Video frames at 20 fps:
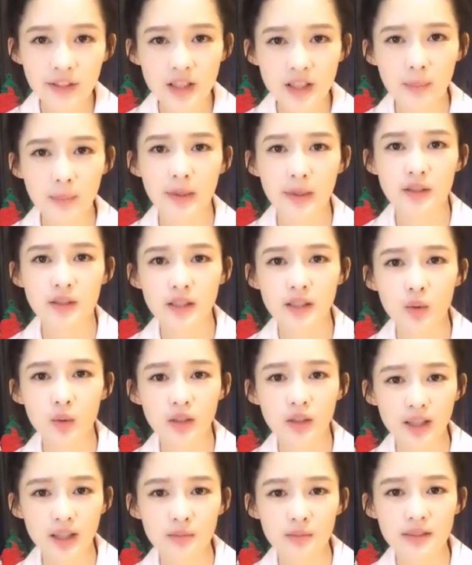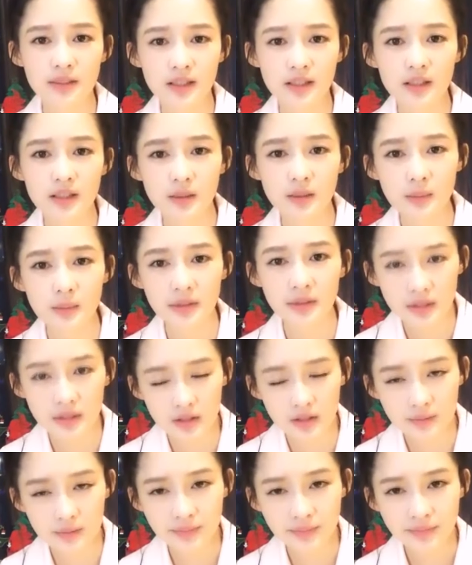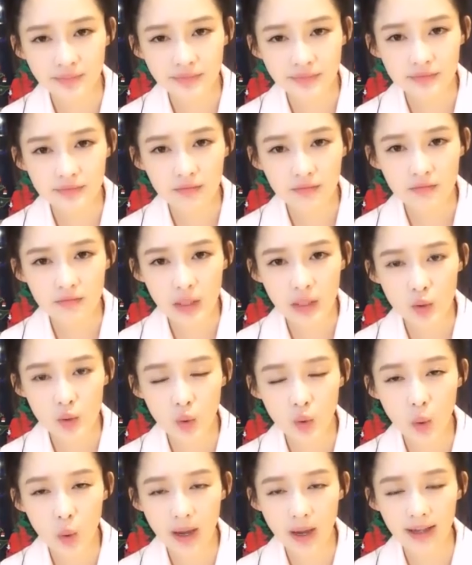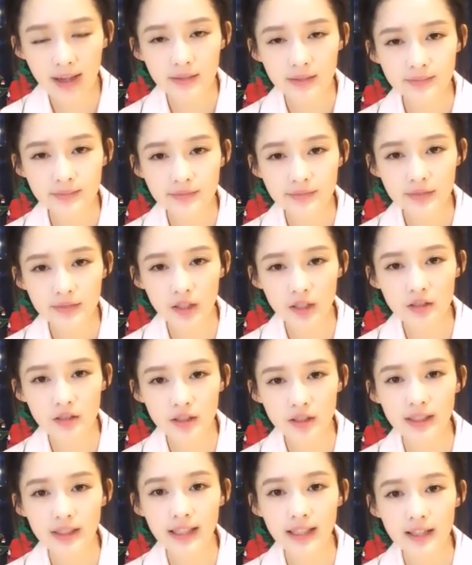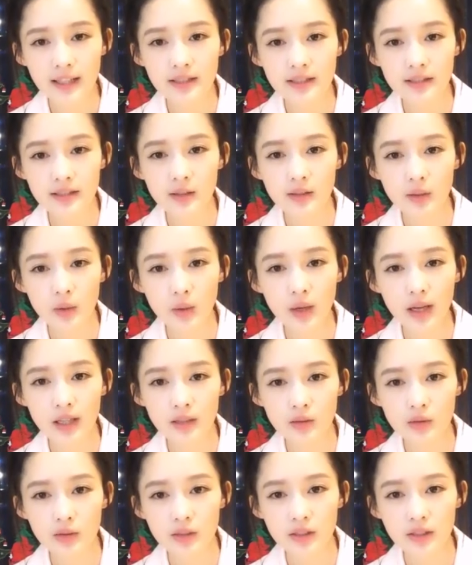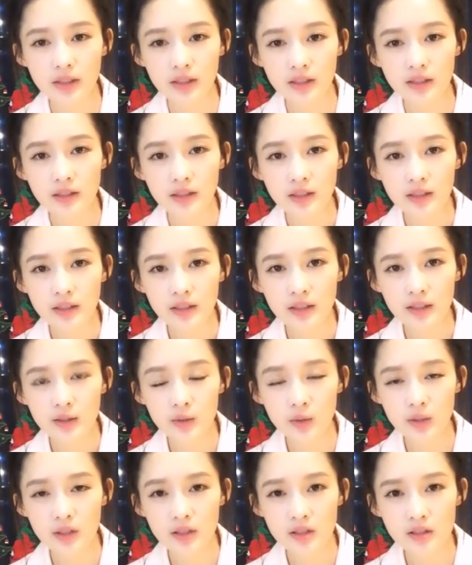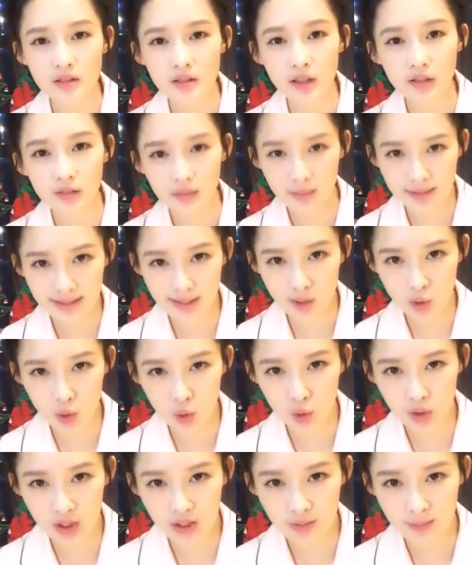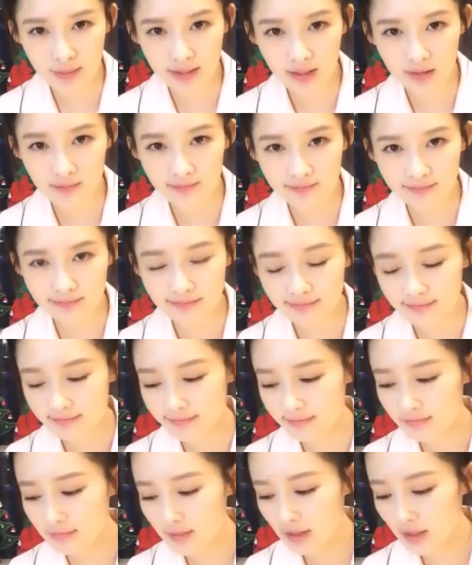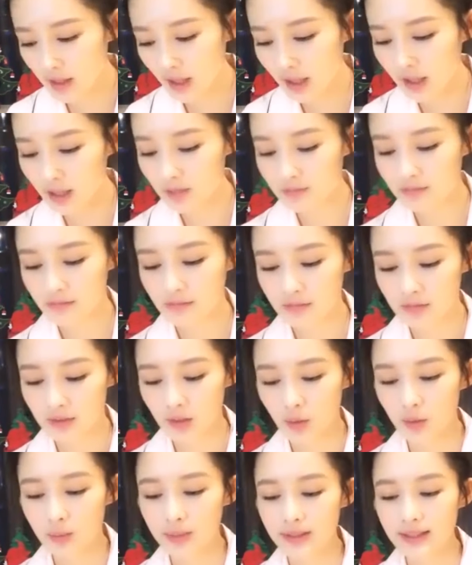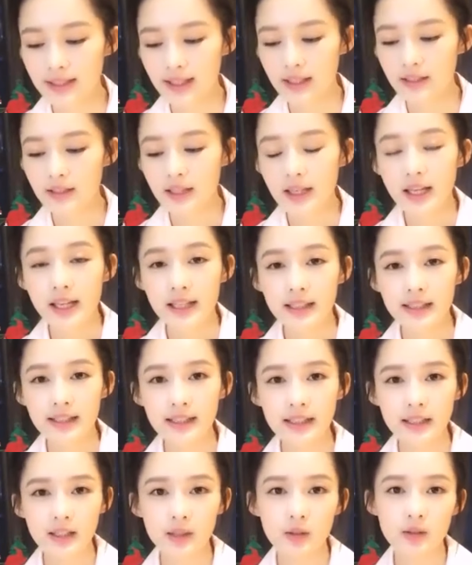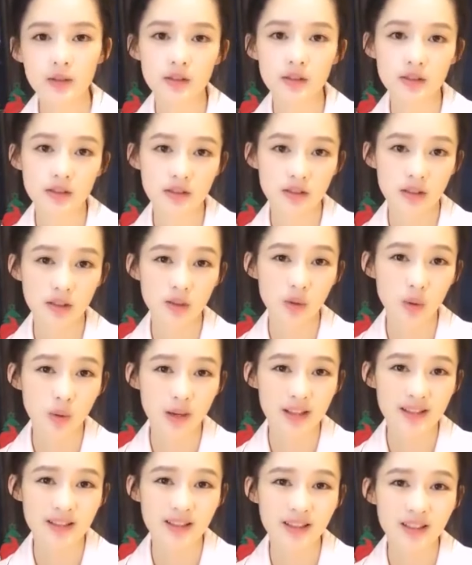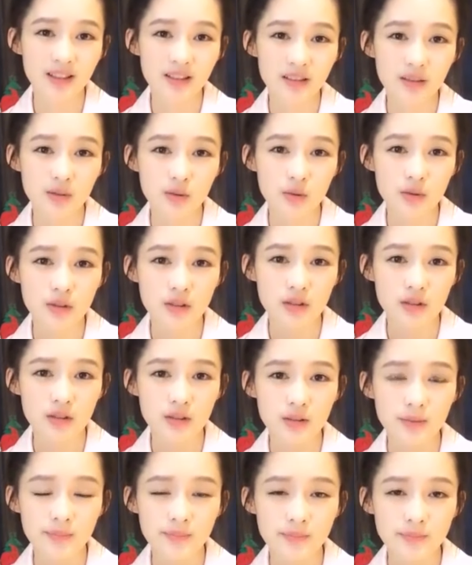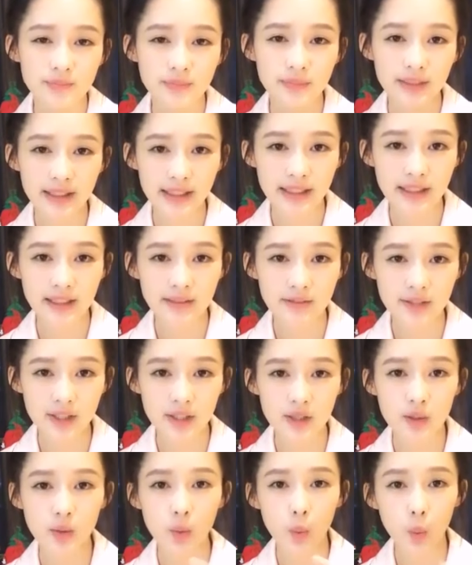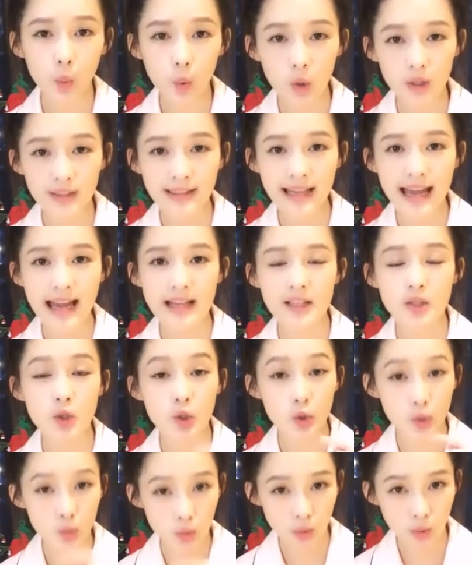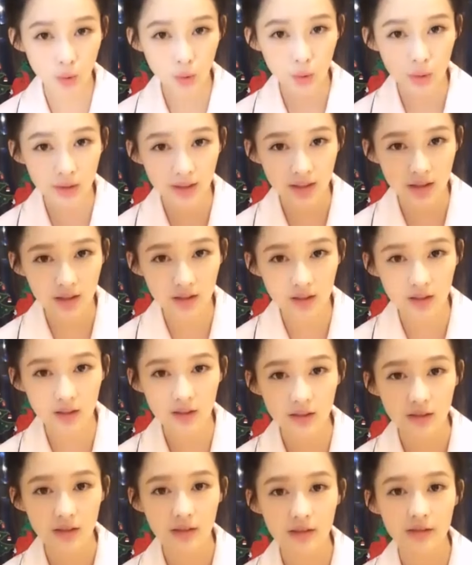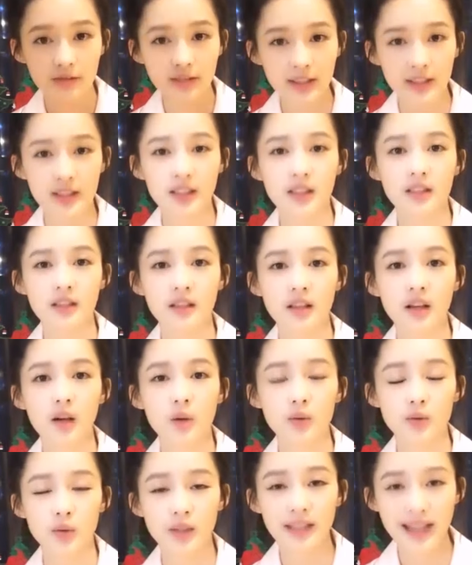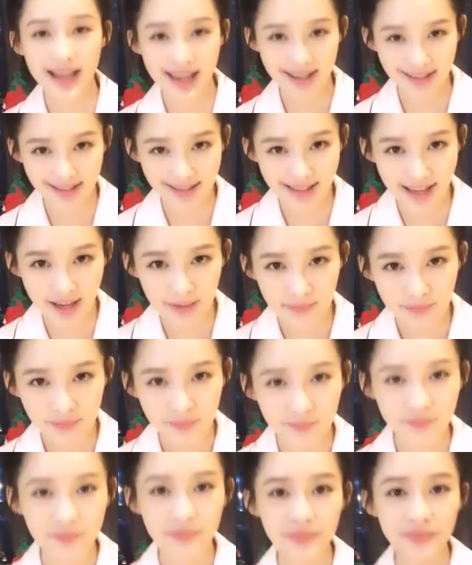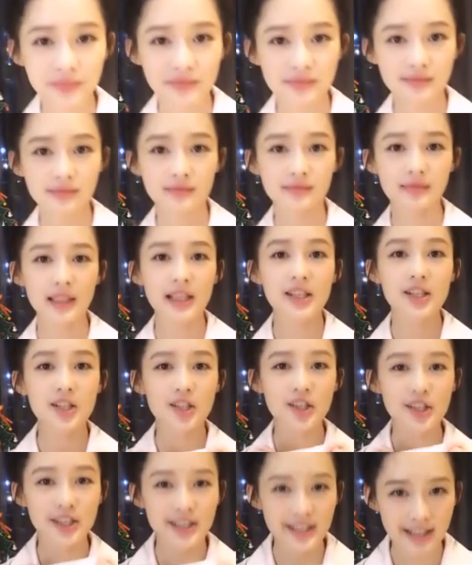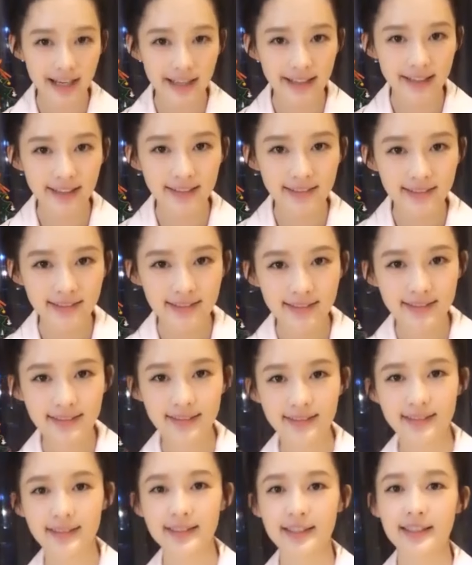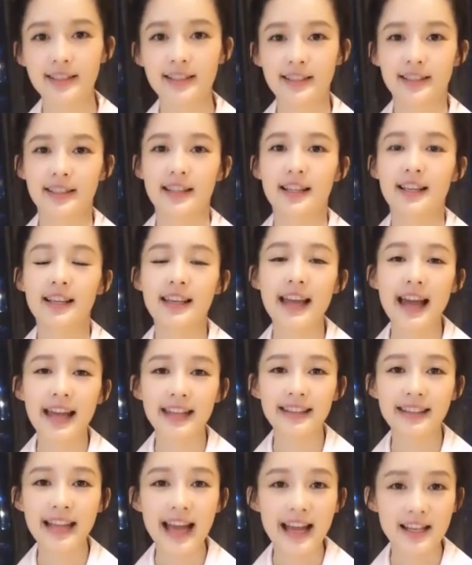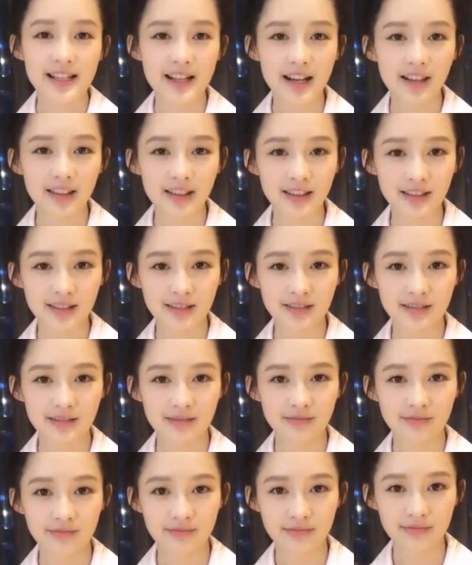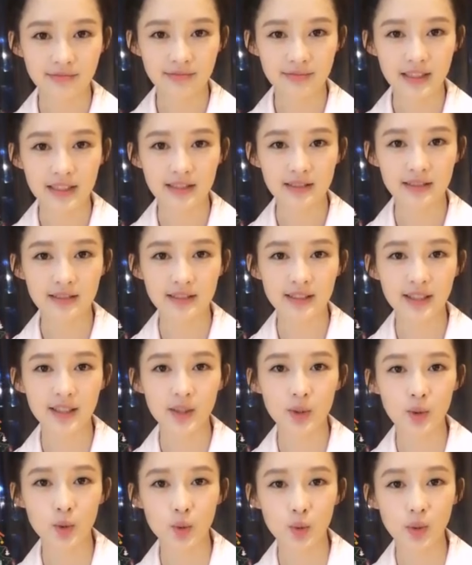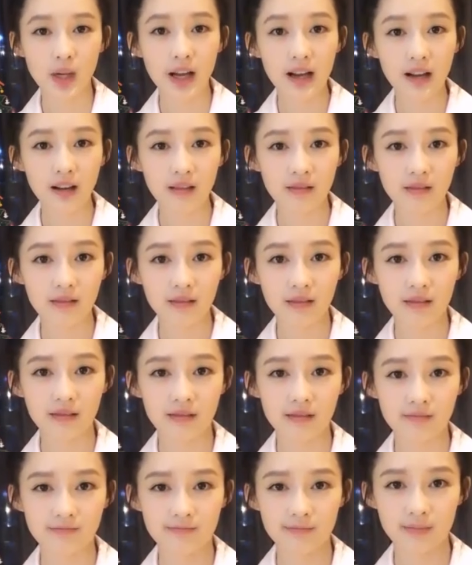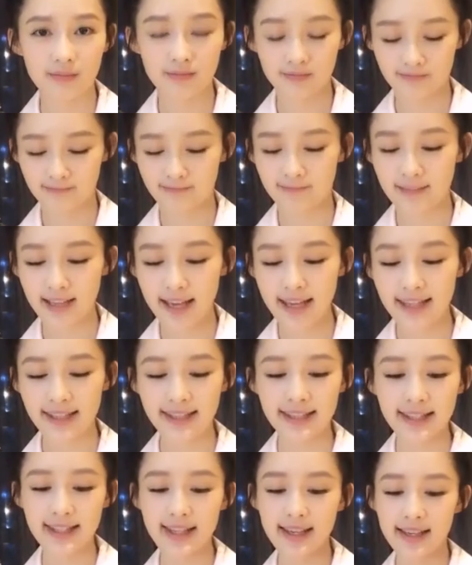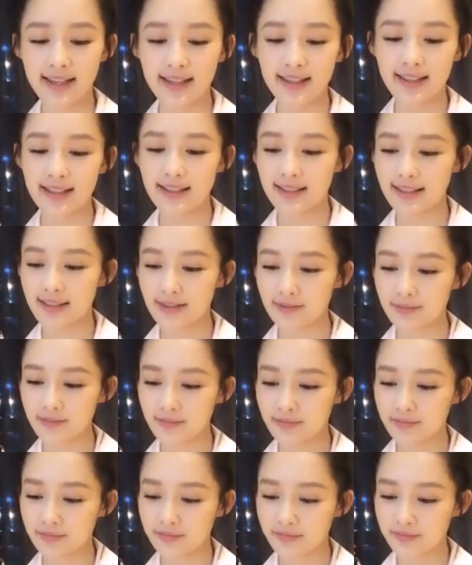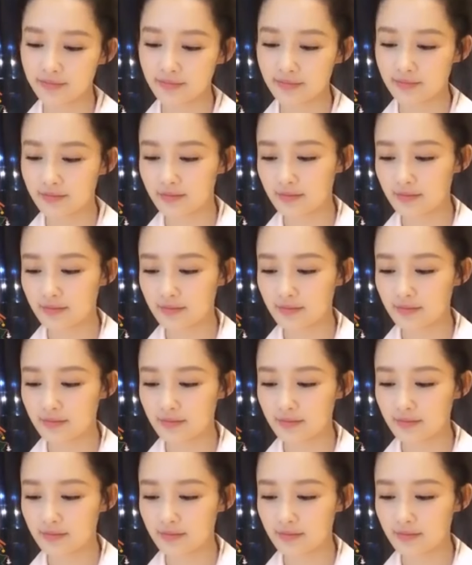今天非常抱歉，我看不见你们的话，要是可以看见的话，就可以随时知道你们在说什么了。好了，那我们现在第一这个环节的就是你问我答，就是最后一个问题了，我就看一下是谁。来打上了这个句号，看一下，